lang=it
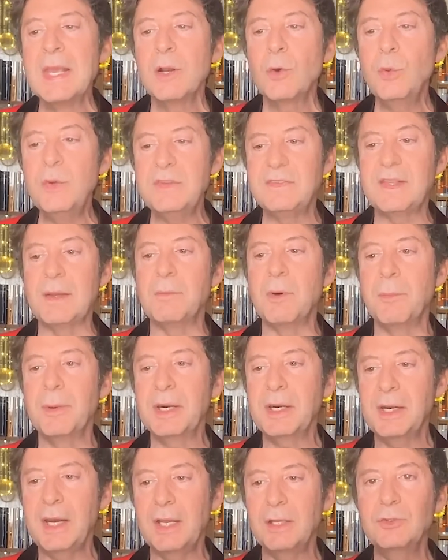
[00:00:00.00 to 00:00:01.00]
Qui stiamo
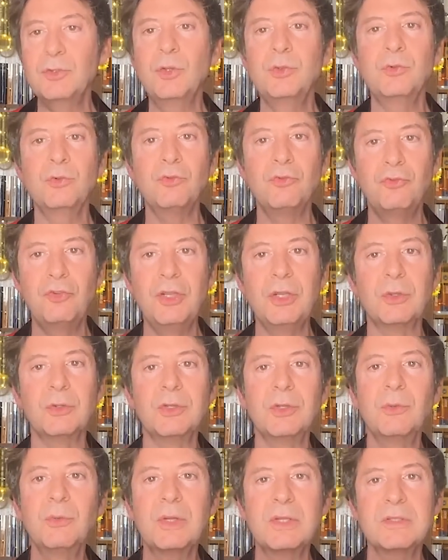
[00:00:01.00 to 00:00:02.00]
parlando di un ciclo
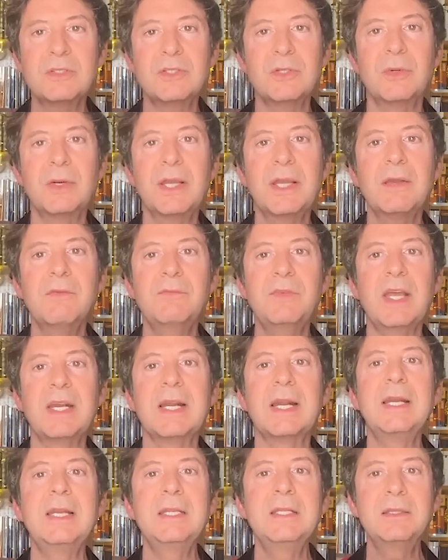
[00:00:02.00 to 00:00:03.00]
di lunazione che avviene
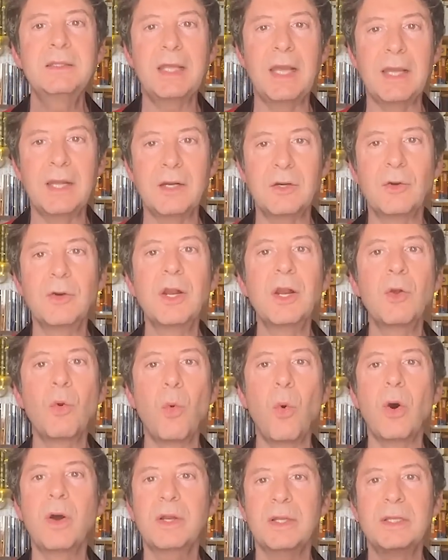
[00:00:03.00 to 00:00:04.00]
all'interno, nel
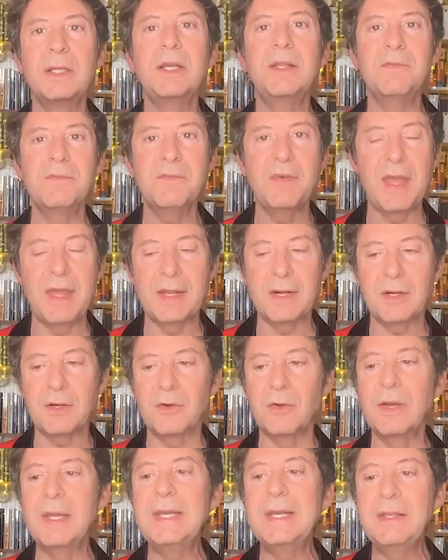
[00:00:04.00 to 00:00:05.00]
cuore
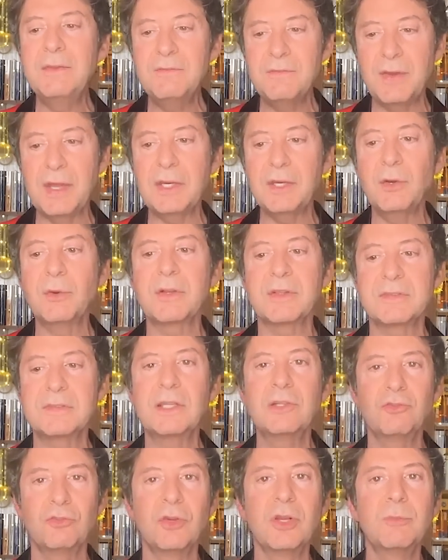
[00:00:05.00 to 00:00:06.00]
dell'inverno e l'inverno è una
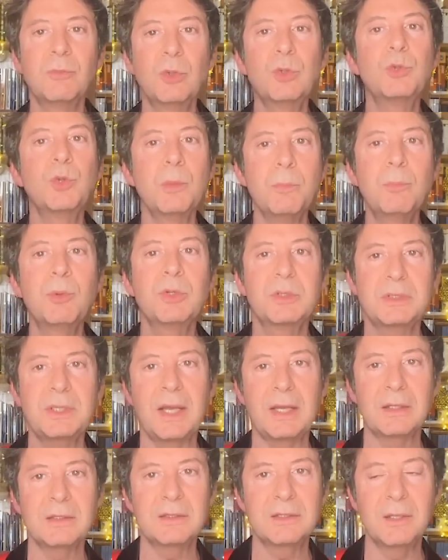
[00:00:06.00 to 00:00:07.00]
stagione molto
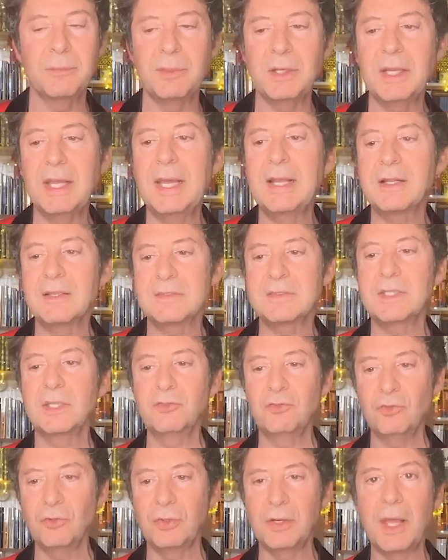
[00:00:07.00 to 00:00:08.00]
importante perché è la
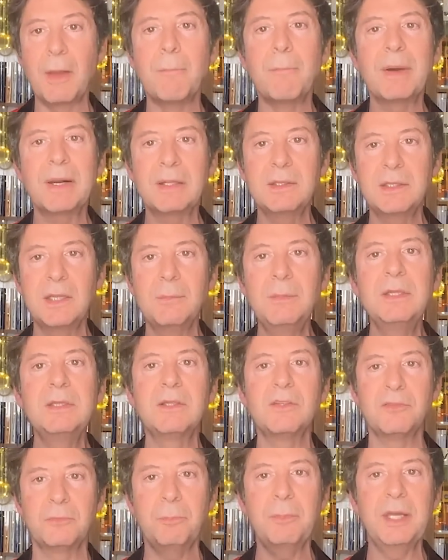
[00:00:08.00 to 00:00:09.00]
stagione
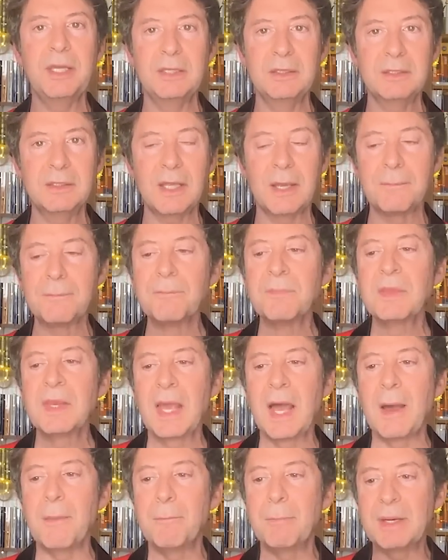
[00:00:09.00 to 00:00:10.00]
apparentemente spenta,
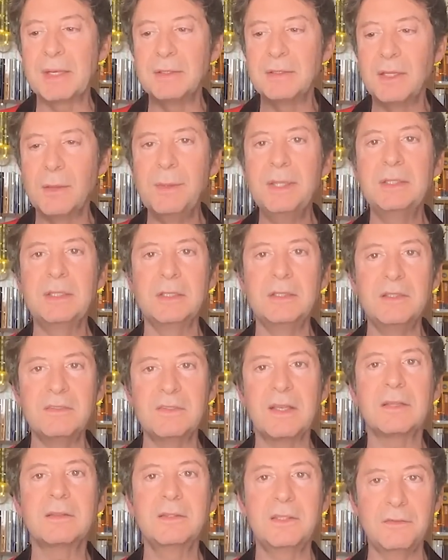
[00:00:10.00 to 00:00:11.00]
apparentemente
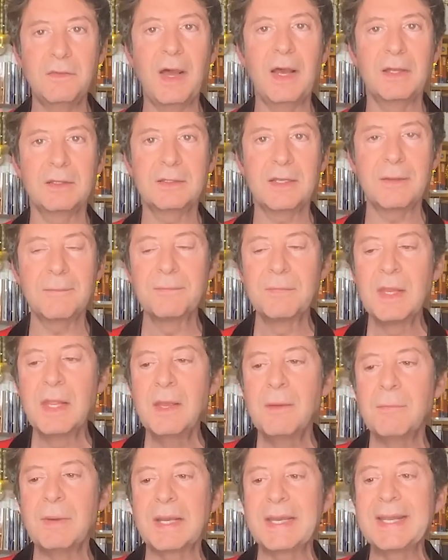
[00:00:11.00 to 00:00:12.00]
disattivata,
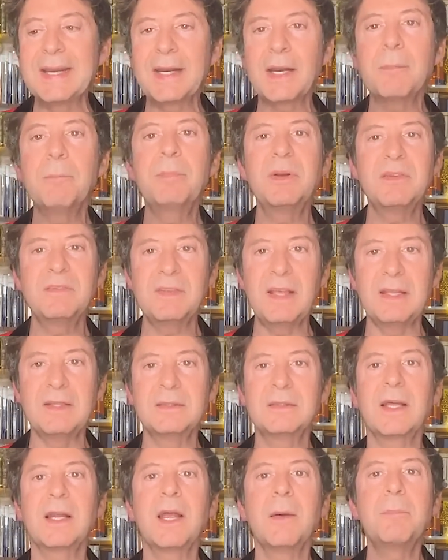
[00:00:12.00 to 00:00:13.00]
ma che
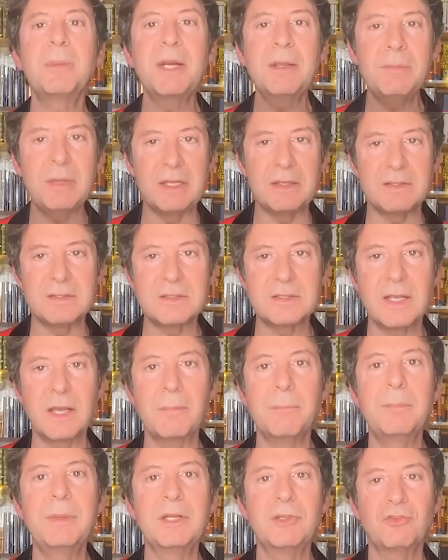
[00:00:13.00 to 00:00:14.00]
rappresenta la premessa
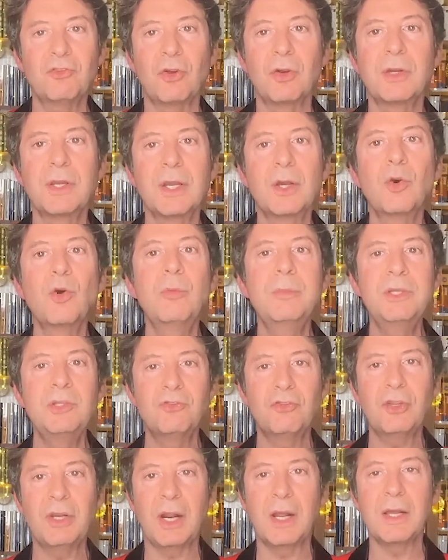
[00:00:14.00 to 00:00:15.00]
per ciò che
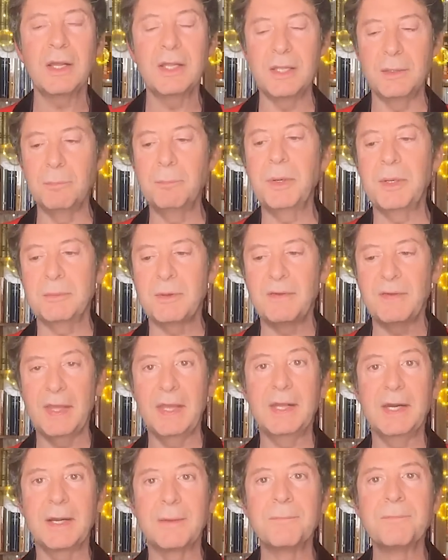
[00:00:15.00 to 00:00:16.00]
comincerà in
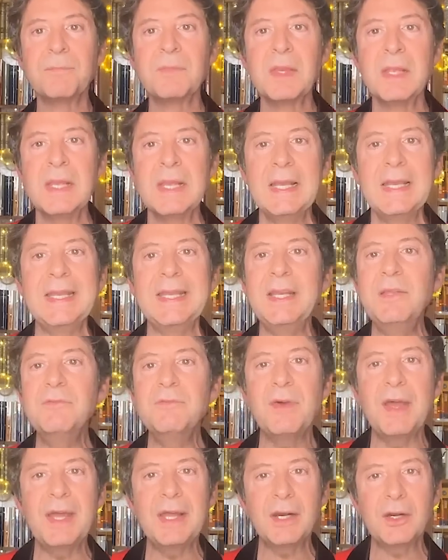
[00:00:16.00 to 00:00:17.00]
primavera. In
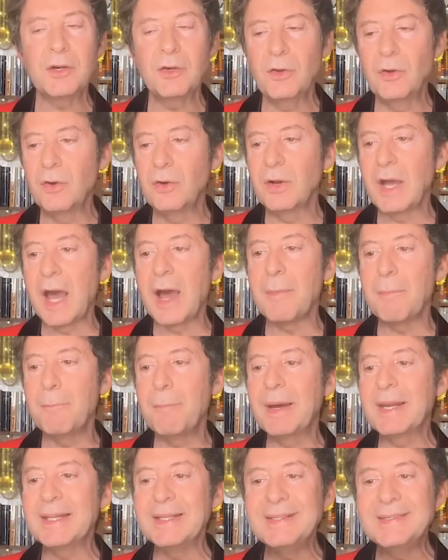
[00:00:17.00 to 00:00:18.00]
inverno
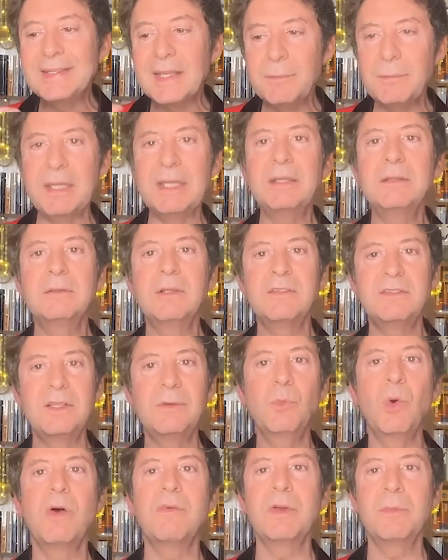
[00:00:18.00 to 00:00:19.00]
apparentemente si
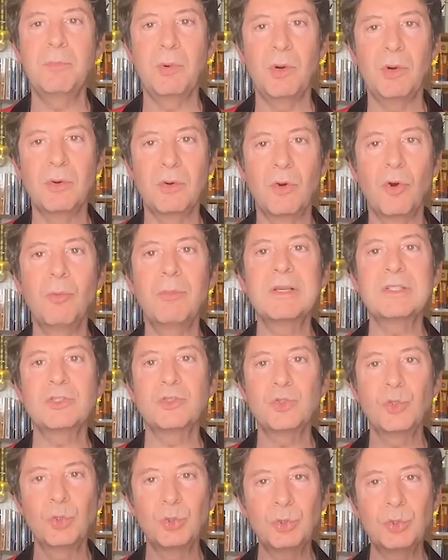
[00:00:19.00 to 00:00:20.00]
muove poco, ma
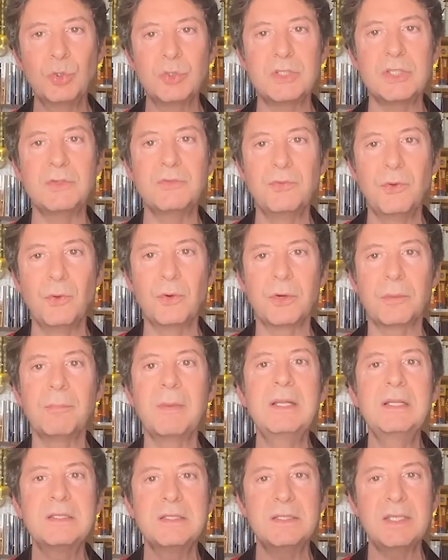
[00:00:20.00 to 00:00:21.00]
sotto si forma
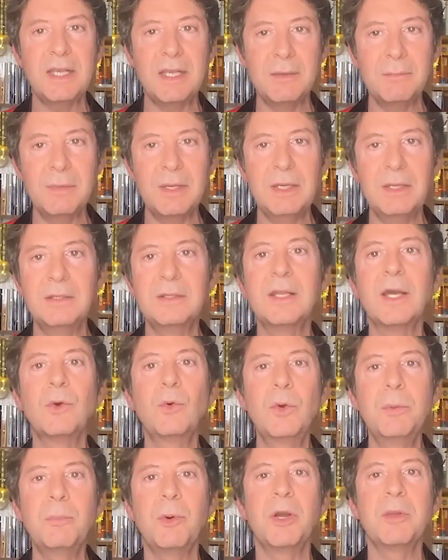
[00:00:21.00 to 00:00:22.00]
il seme da
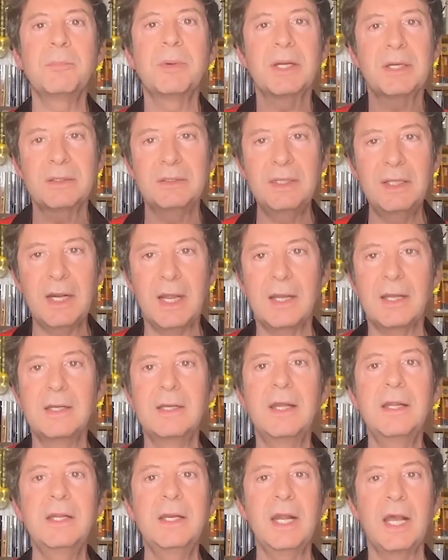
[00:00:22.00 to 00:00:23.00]
cui poi partirà
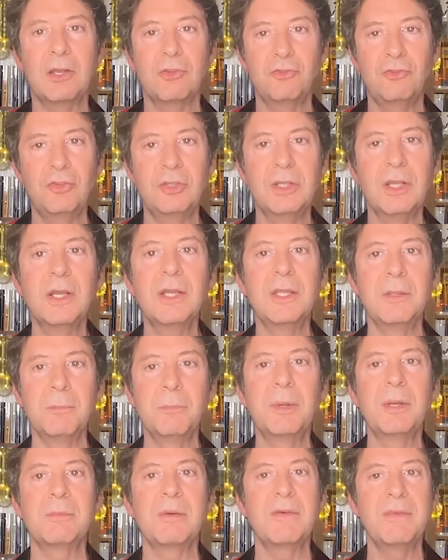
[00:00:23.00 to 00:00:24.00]
la rinascita in
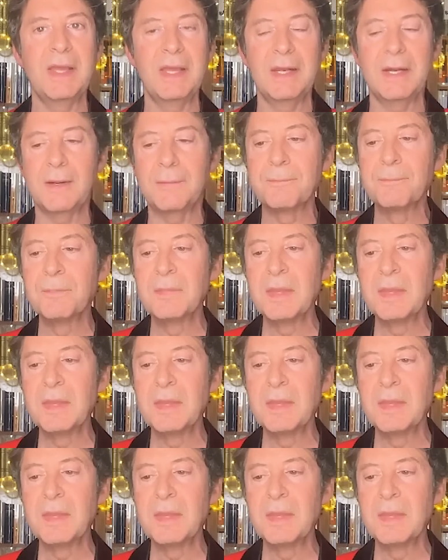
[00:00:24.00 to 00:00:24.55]
primavera